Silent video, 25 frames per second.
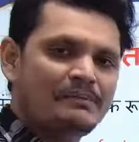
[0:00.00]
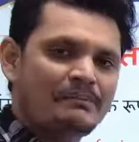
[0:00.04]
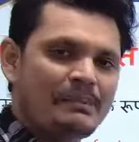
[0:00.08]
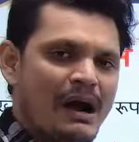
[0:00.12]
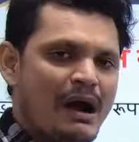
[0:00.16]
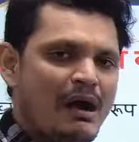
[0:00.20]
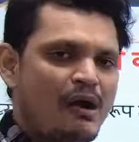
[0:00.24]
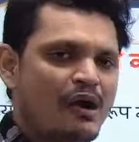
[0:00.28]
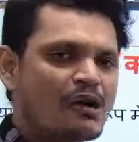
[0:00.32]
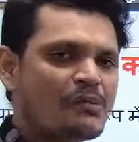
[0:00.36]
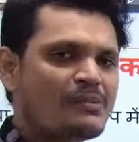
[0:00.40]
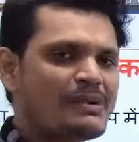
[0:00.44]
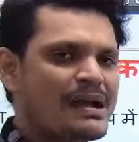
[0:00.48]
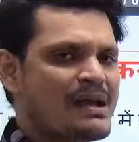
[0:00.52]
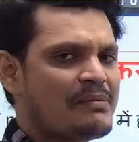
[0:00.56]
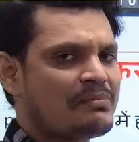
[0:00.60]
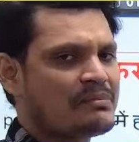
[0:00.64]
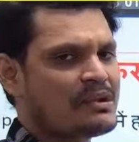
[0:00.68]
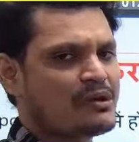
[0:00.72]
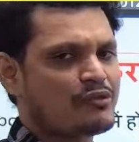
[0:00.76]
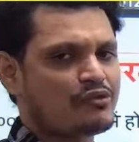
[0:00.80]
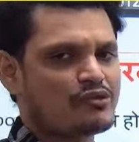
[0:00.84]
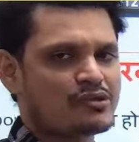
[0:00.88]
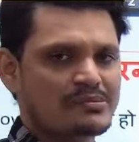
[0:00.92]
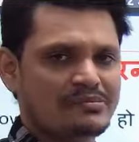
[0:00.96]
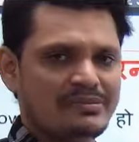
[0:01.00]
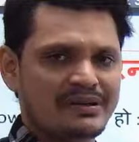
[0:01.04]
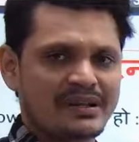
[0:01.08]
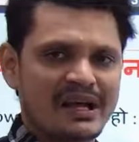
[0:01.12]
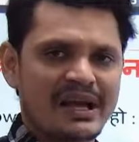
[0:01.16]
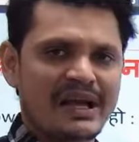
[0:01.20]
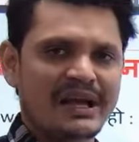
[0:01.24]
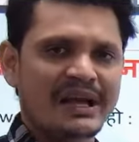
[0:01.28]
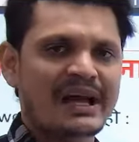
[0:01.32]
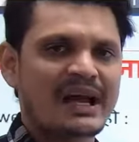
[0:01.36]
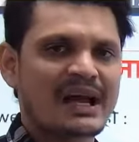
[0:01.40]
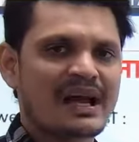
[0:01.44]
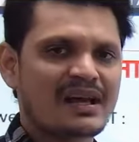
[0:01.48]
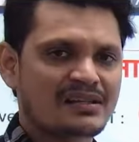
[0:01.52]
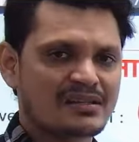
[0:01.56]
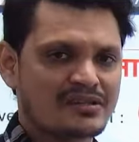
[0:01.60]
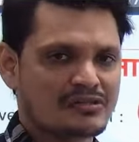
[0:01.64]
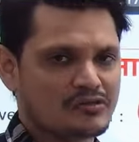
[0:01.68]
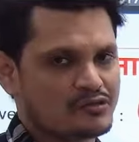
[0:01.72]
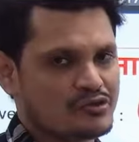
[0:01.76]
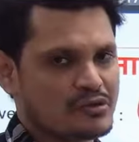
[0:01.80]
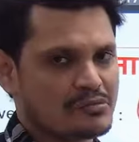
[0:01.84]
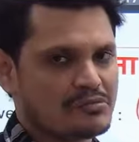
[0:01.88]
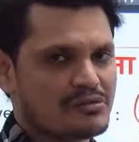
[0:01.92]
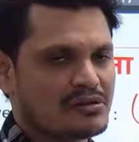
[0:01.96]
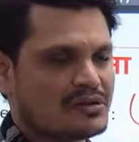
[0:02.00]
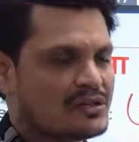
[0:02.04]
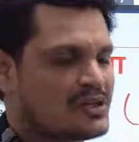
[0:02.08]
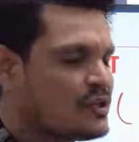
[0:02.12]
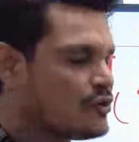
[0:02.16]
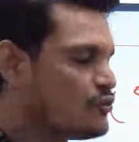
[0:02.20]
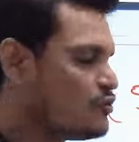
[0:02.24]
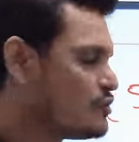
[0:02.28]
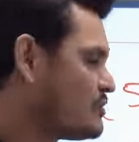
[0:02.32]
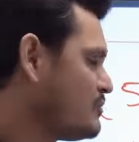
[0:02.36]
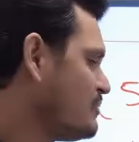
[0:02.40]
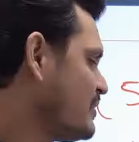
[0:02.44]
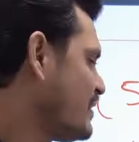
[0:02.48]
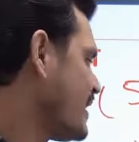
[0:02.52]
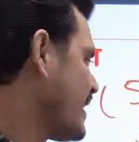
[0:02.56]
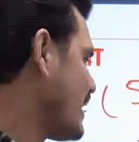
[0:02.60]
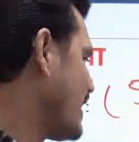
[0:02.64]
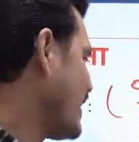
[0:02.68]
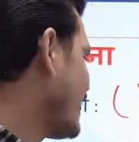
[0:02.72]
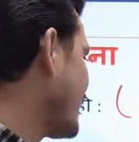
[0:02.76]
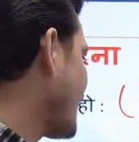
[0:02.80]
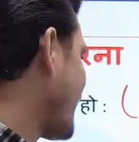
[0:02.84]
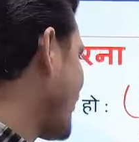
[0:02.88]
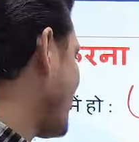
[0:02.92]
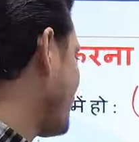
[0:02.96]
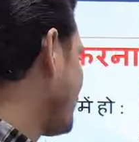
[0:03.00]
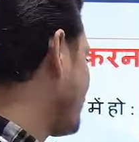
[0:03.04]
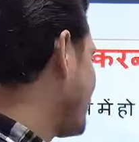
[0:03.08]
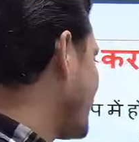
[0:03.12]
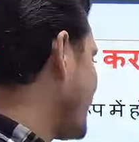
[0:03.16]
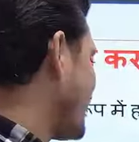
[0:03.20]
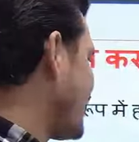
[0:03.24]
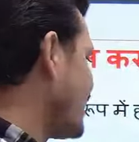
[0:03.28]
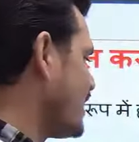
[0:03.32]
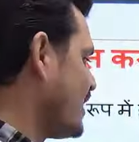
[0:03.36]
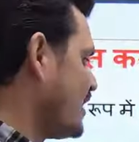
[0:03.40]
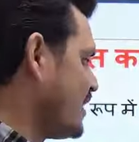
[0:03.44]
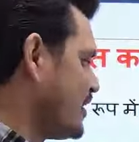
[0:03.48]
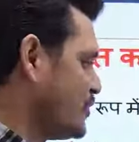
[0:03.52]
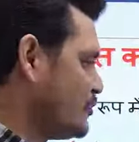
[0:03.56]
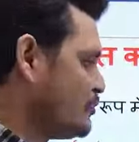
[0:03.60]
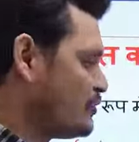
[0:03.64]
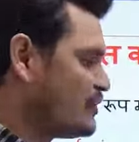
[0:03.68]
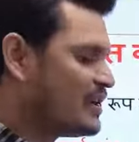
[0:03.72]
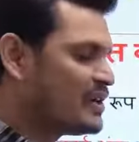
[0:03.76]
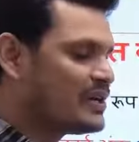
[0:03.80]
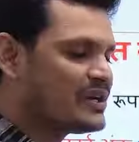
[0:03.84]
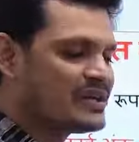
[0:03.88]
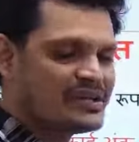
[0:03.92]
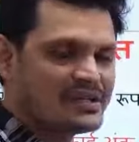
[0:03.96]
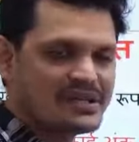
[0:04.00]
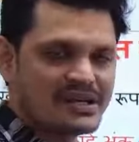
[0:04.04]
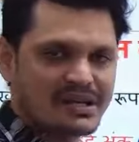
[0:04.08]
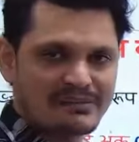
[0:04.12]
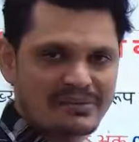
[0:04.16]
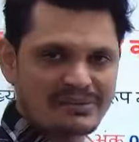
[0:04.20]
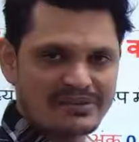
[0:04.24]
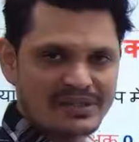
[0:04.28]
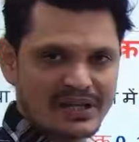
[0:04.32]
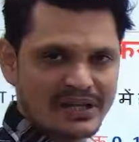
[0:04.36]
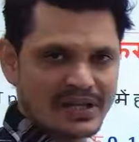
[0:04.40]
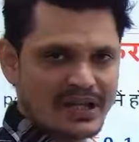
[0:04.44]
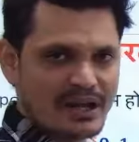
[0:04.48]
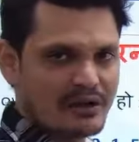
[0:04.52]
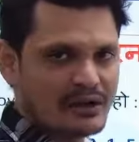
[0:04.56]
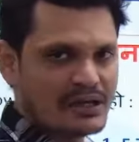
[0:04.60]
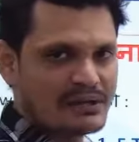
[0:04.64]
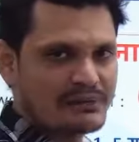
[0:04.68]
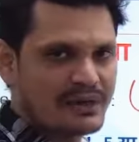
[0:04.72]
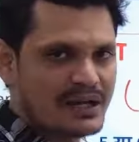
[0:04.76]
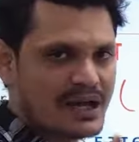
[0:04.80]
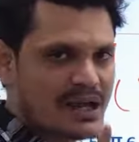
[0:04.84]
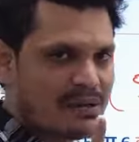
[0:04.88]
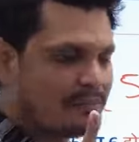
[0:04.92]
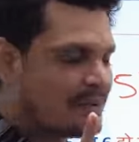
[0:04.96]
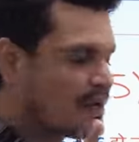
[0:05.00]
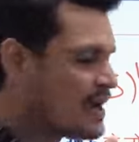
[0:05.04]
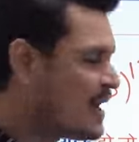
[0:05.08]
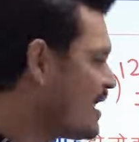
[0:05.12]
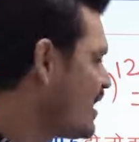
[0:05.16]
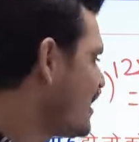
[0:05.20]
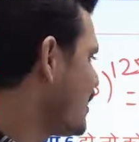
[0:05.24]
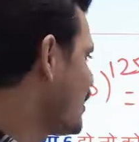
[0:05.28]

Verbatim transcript: पावर में आपका कुछ भी रहे घात जिसको बोलते हैं कुछ भी रहे आपका यूनिट डिजिट हमेशा क्या होने वाला आपका